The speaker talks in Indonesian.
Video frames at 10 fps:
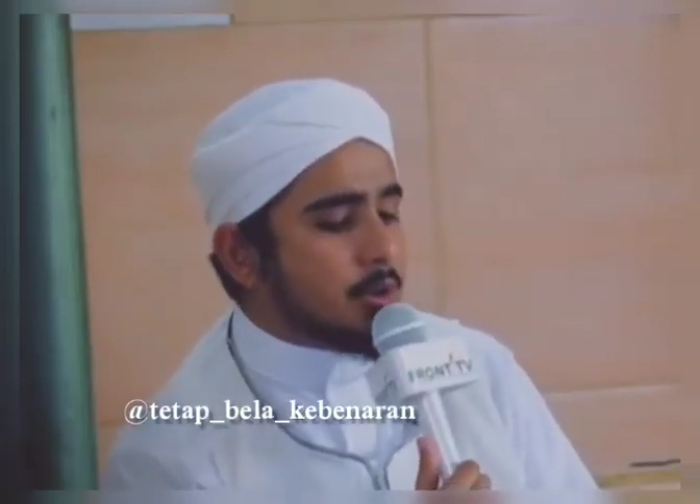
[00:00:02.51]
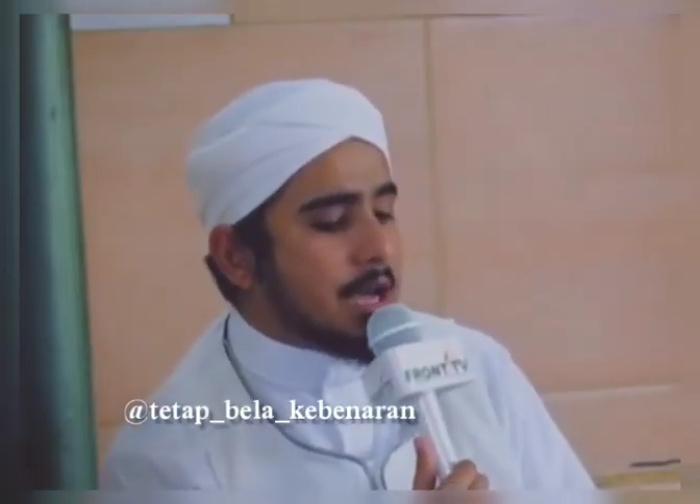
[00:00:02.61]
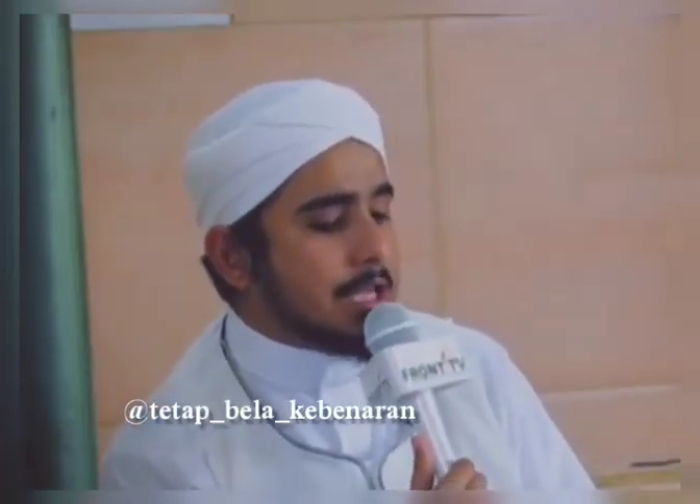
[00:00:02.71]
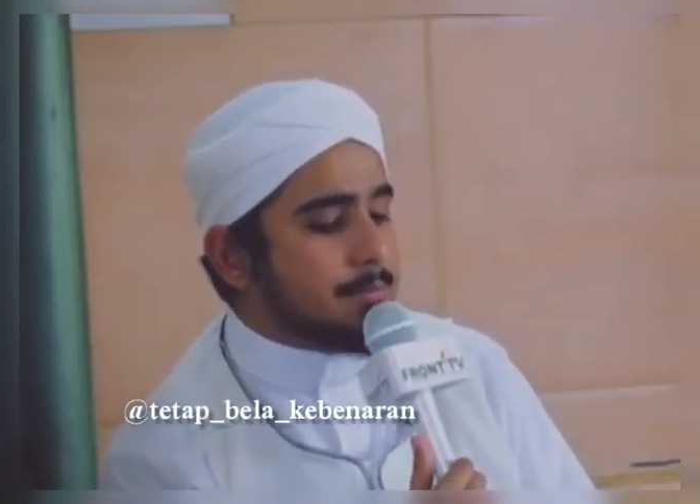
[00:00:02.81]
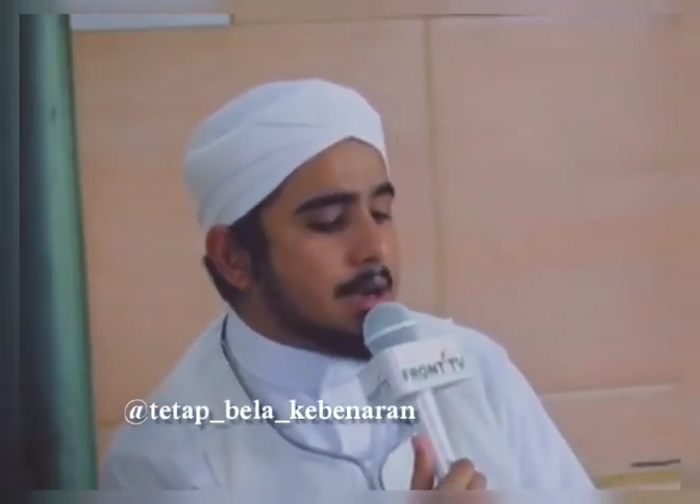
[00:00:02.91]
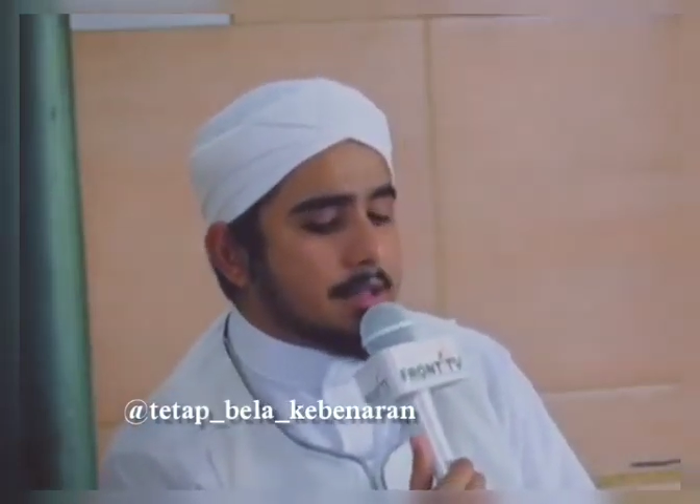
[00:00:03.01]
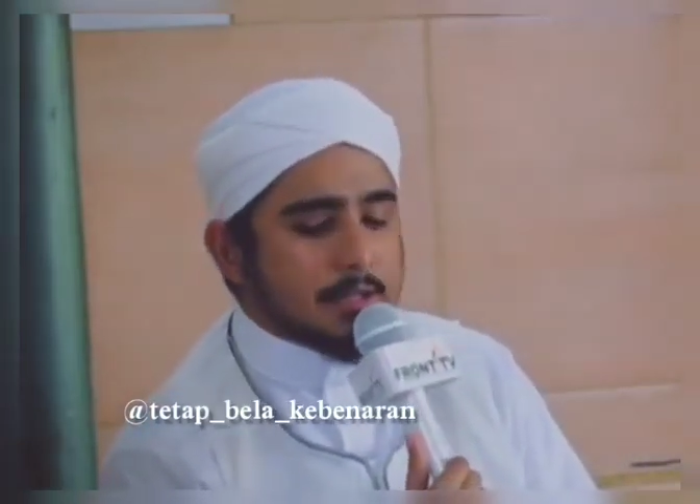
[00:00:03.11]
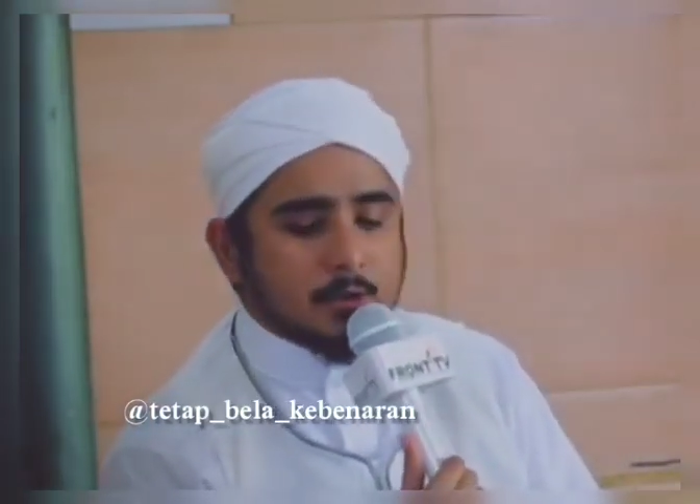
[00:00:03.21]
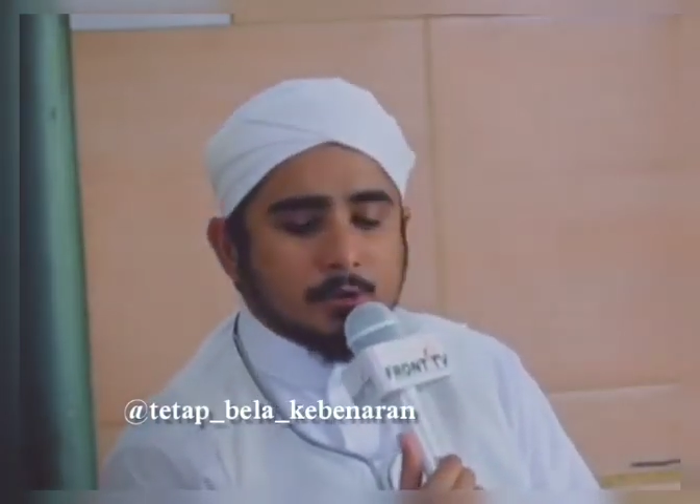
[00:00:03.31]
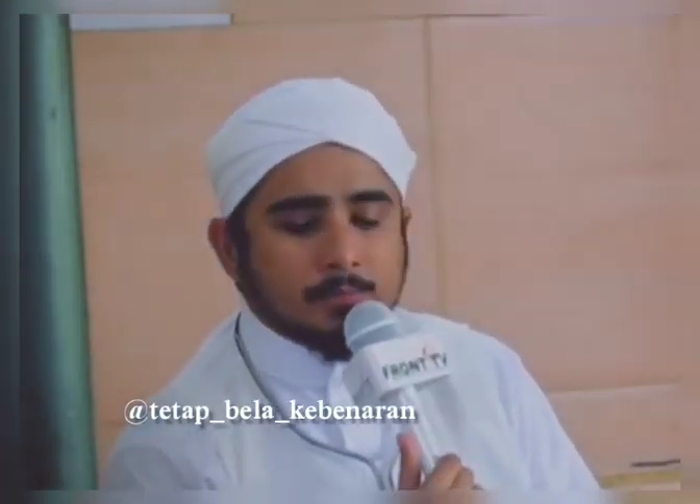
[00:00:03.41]
du'ai
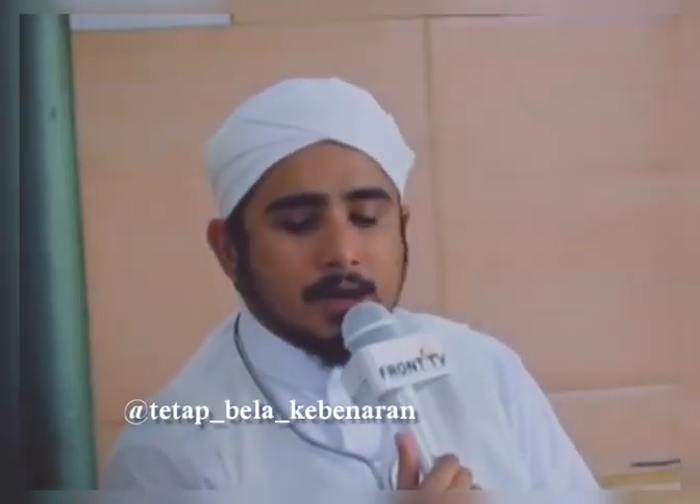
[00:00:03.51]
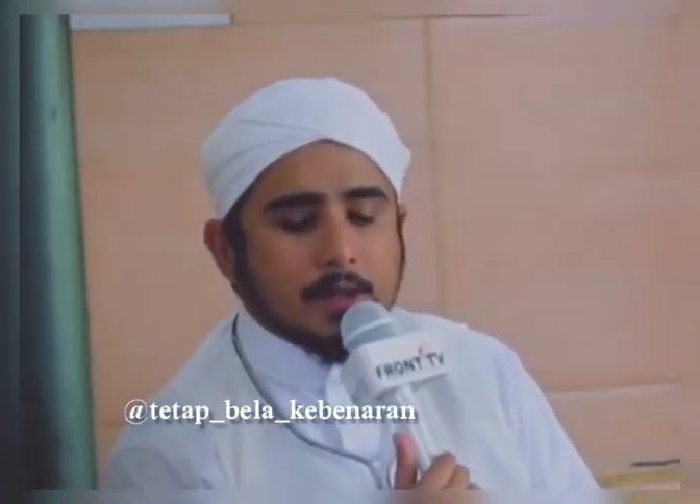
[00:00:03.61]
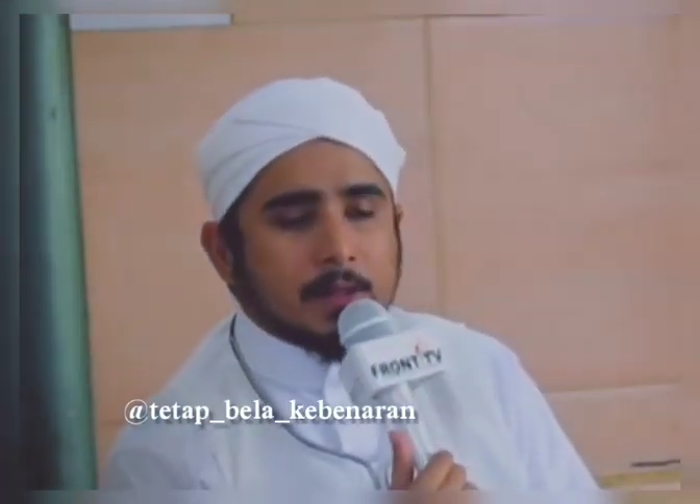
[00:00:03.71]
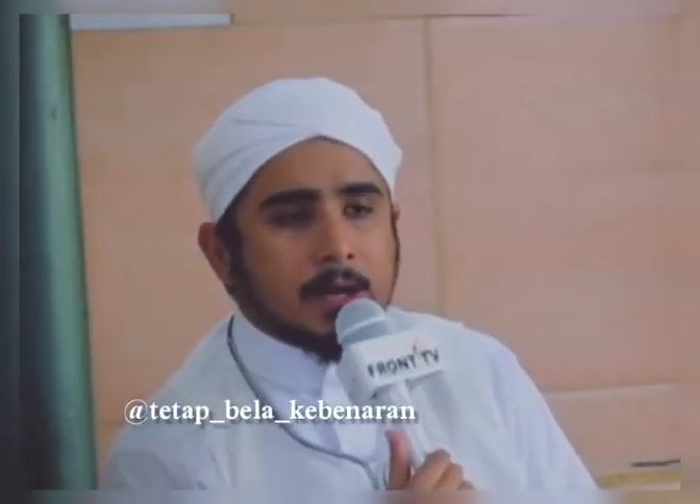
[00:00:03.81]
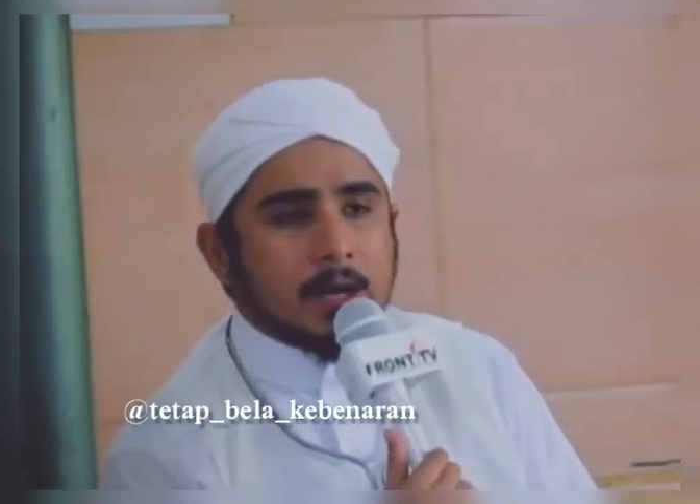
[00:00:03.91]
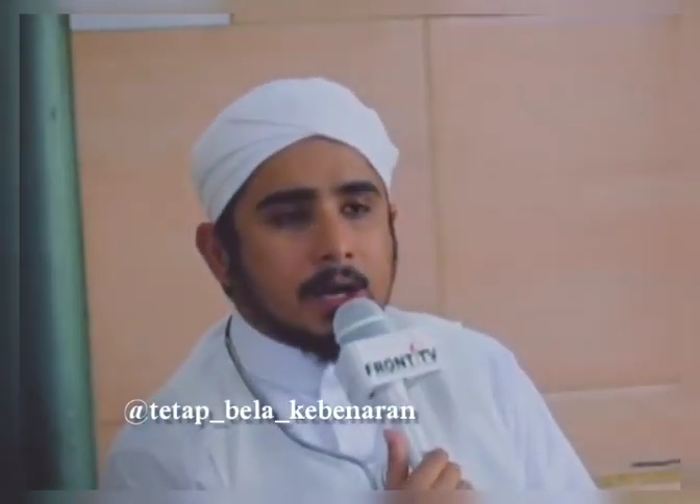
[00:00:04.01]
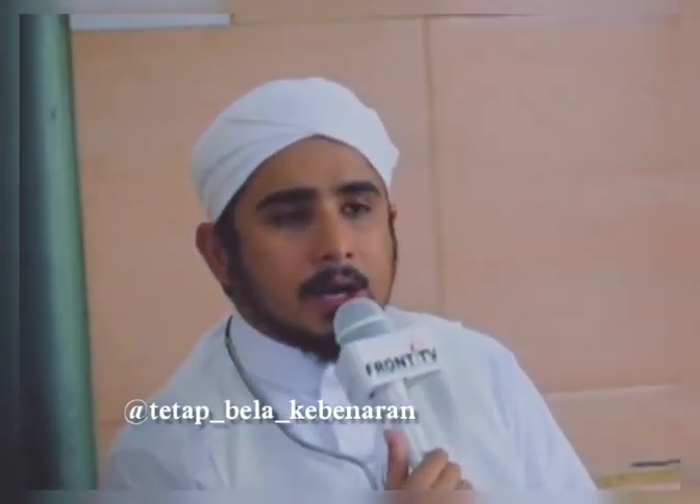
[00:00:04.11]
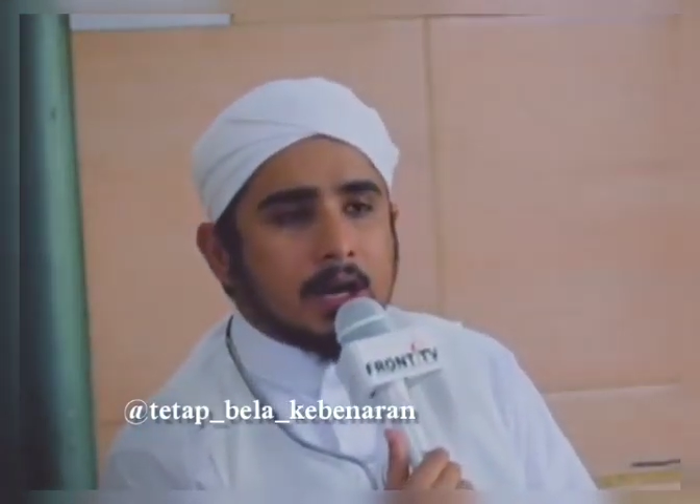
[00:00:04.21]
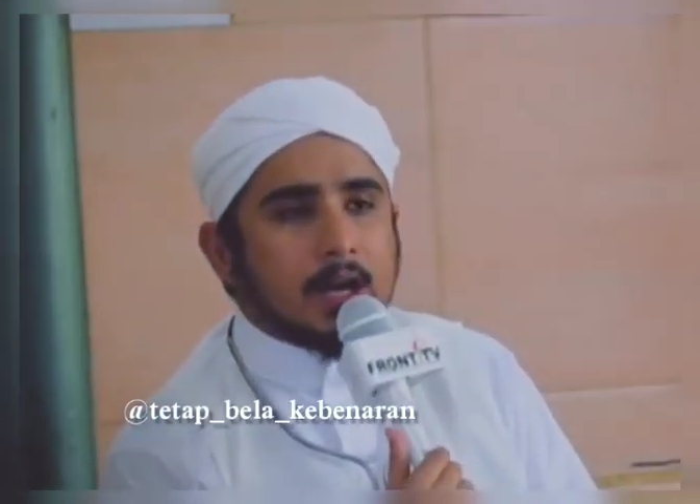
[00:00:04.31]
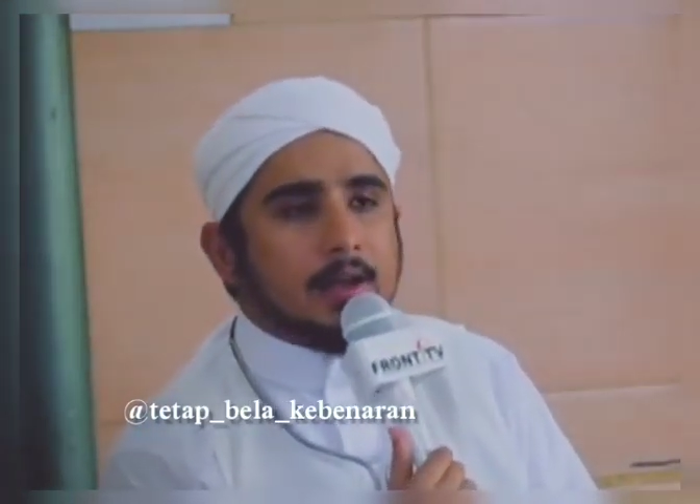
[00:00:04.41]
ba'dikum
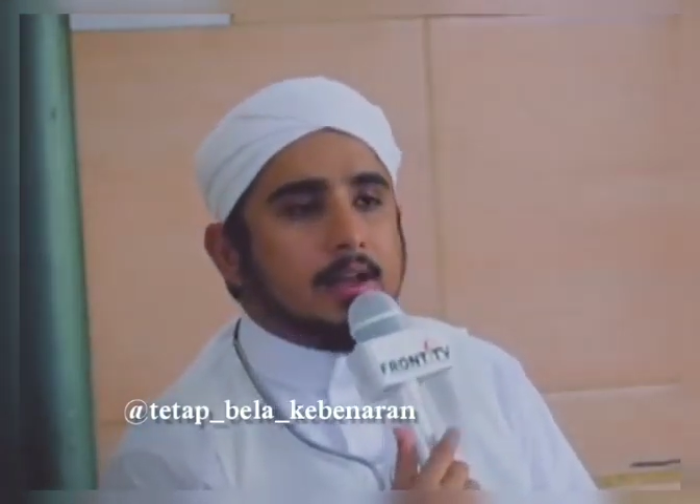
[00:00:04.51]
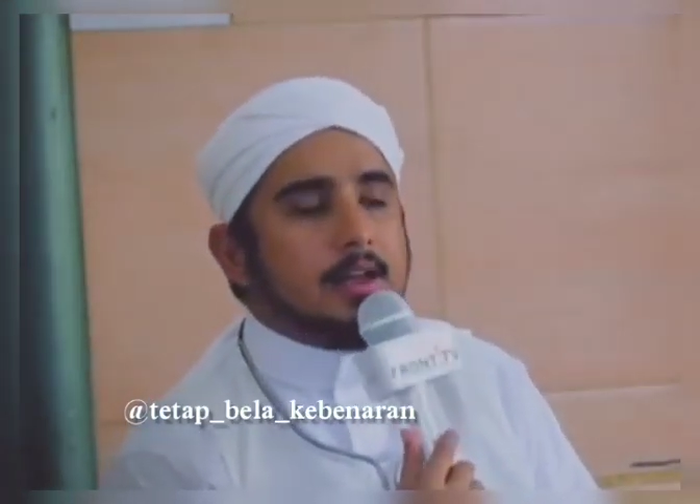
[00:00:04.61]
ba'dha.